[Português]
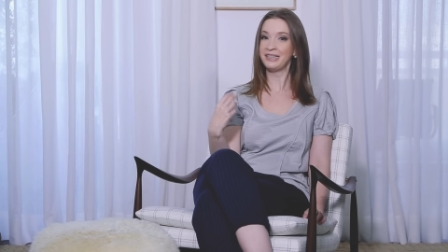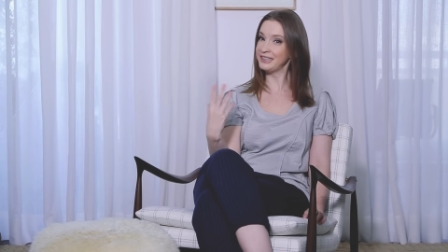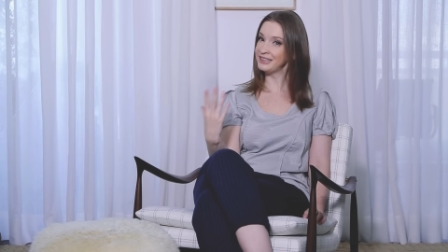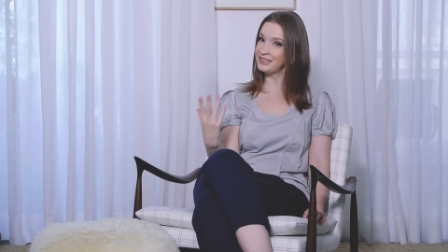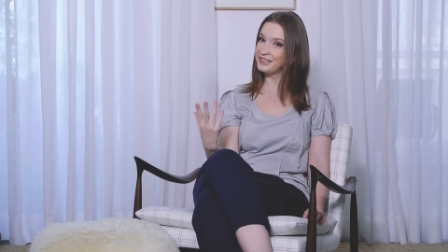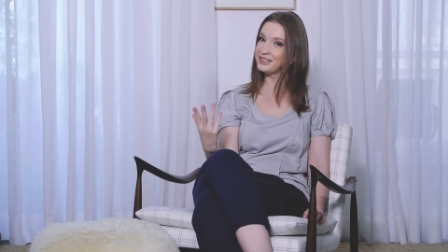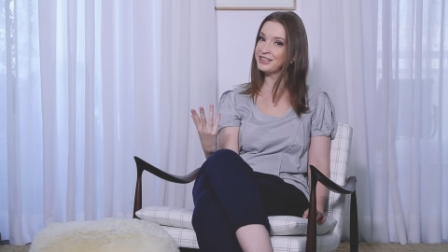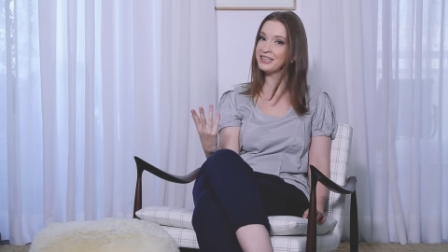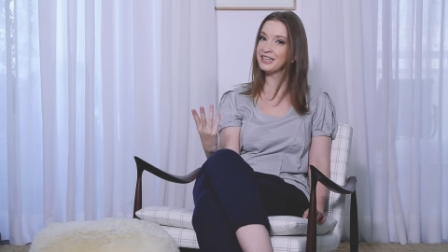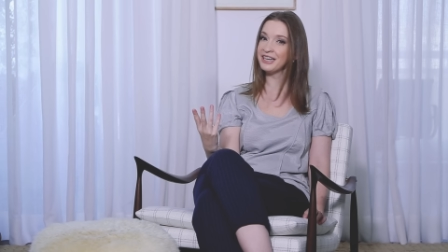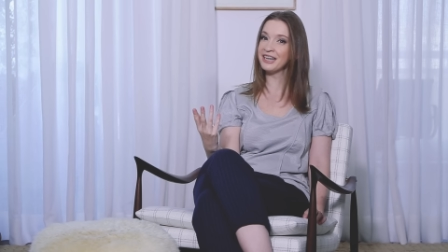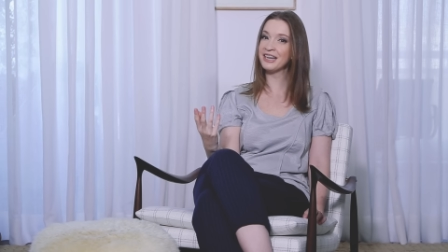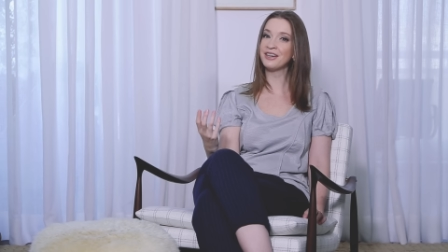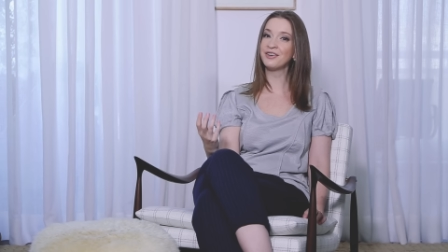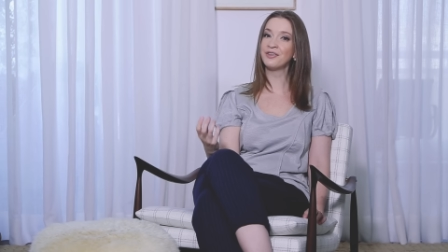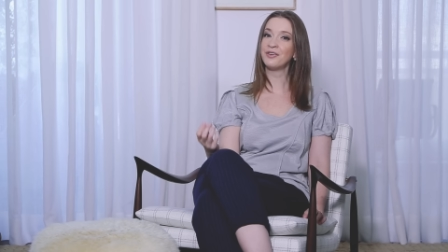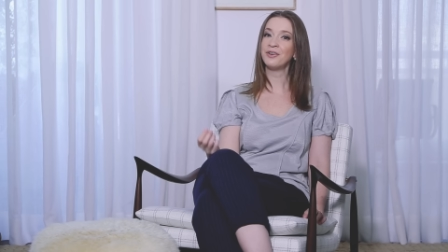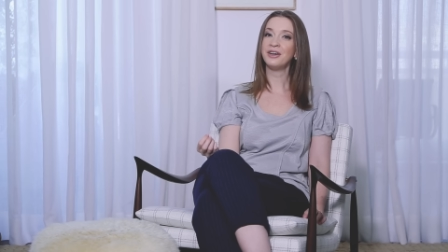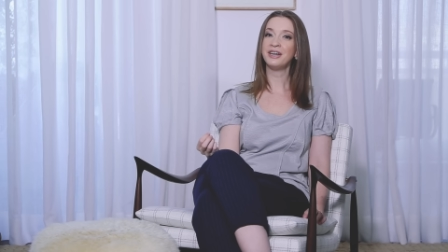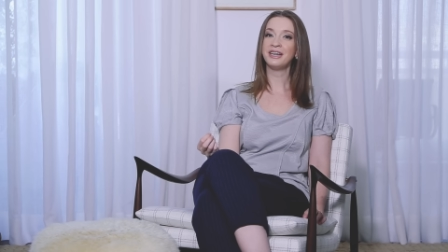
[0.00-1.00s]
e
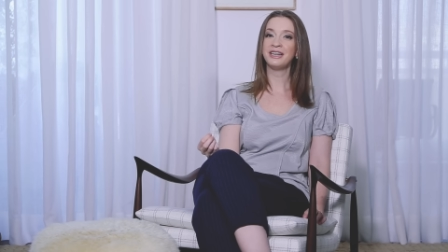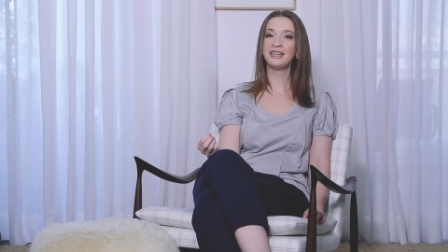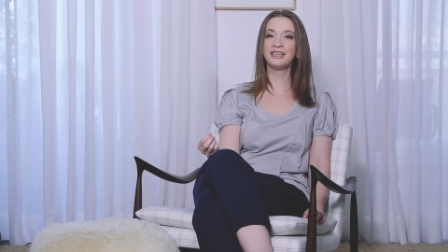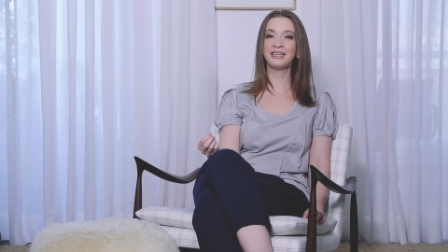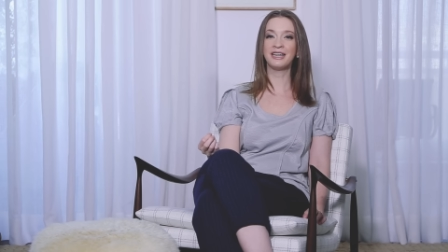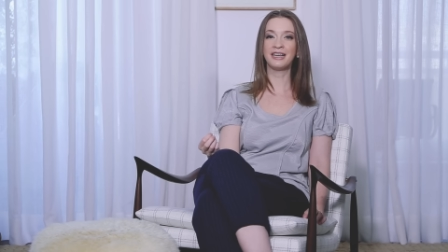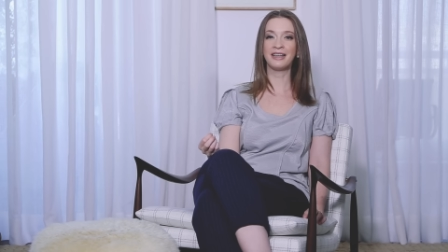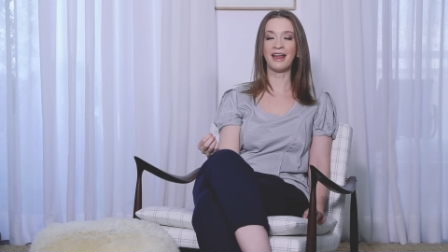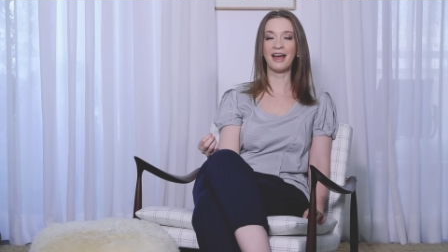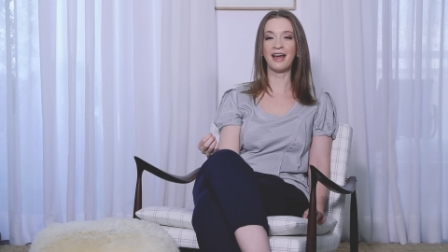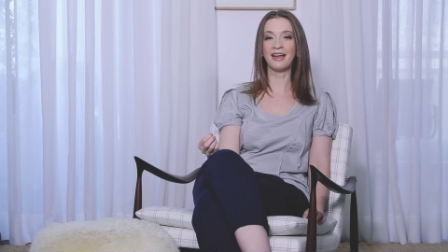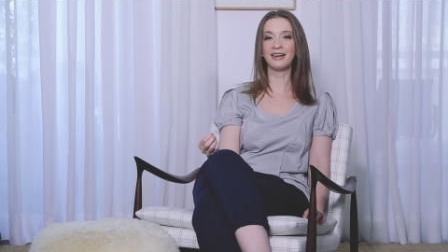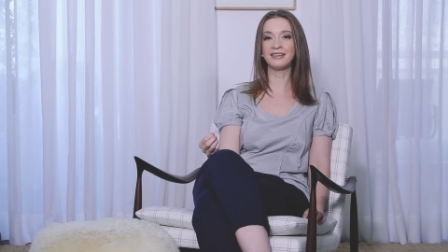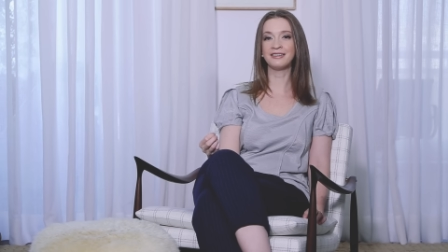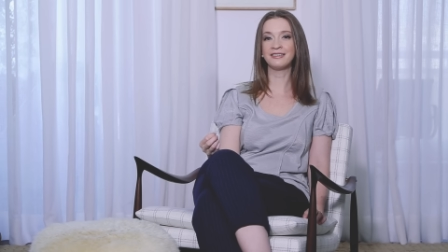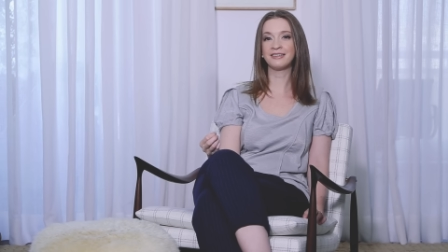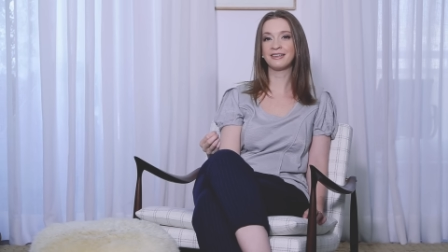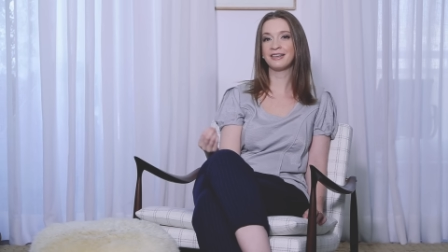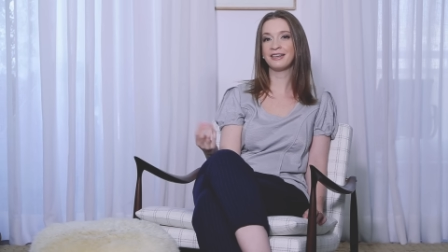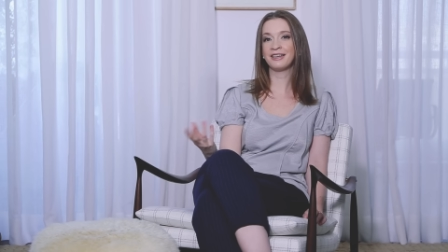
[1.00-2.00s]
dinheiro em
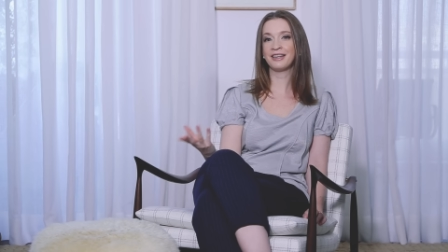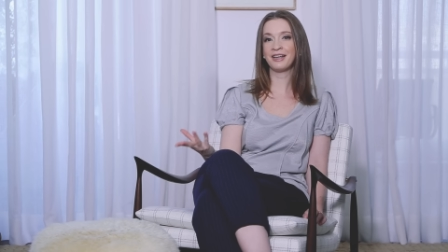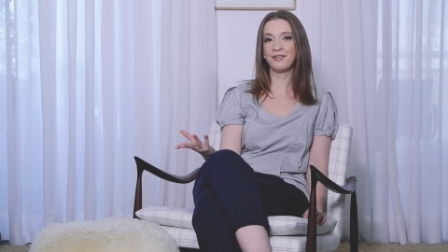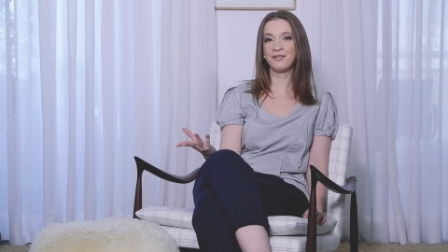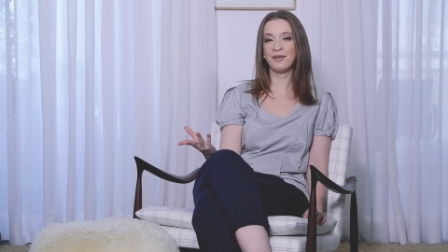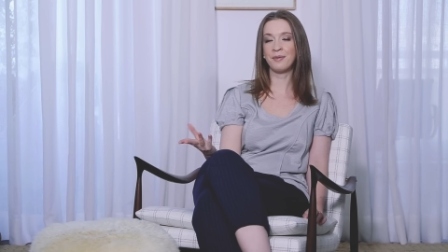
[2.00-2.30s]
detalhes que ninguém